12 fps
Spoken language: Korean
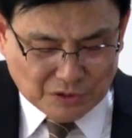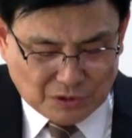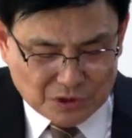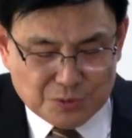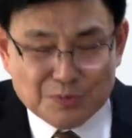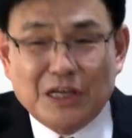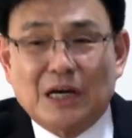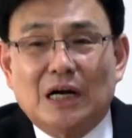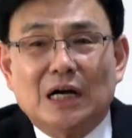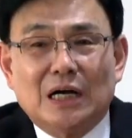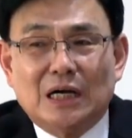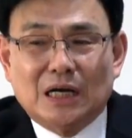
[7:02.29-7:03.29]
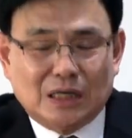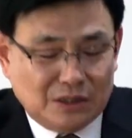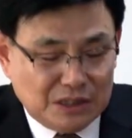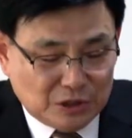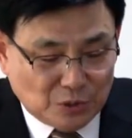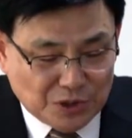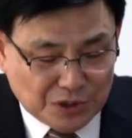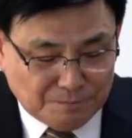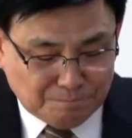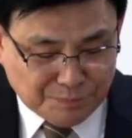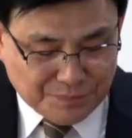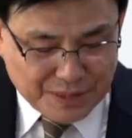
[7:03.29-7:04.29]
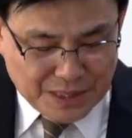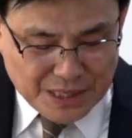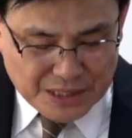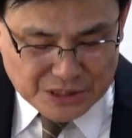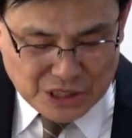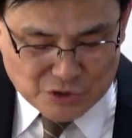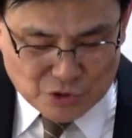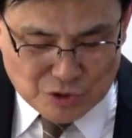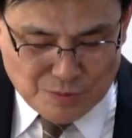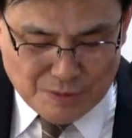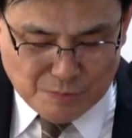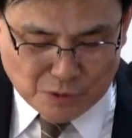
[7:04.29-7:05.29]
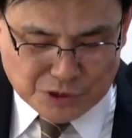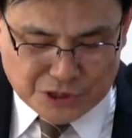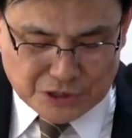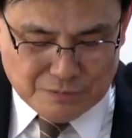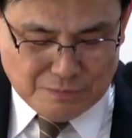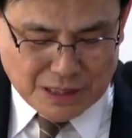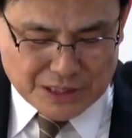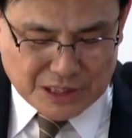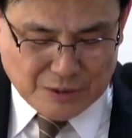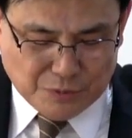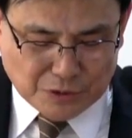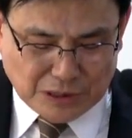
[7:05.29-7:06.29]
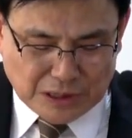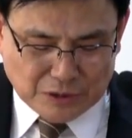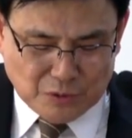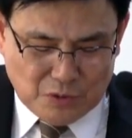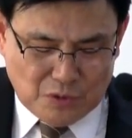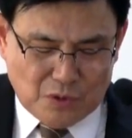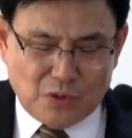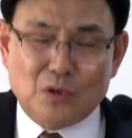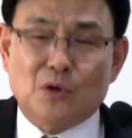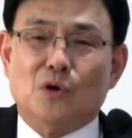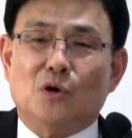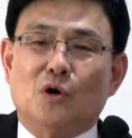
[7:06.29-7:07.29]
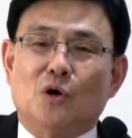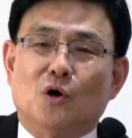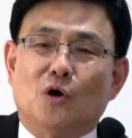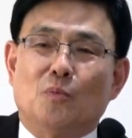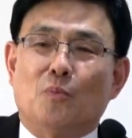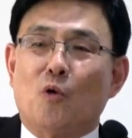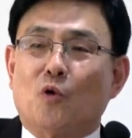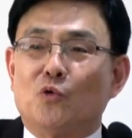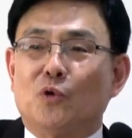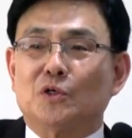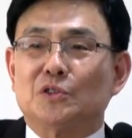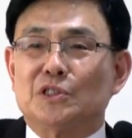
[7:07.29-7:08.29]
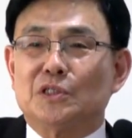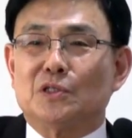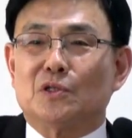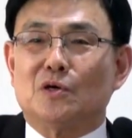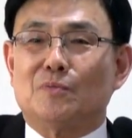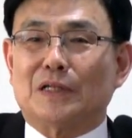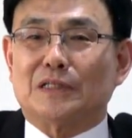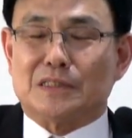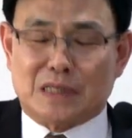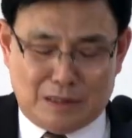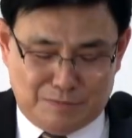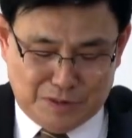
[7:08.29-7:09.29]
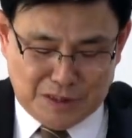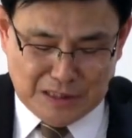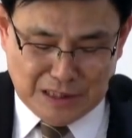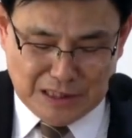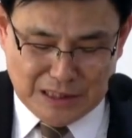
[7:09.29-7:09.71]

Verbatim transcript: 어떻습니까? 그리스도인은 예수님의 모친 마리아보다도 어, 복을 훨씬 더 받은 사람들이다.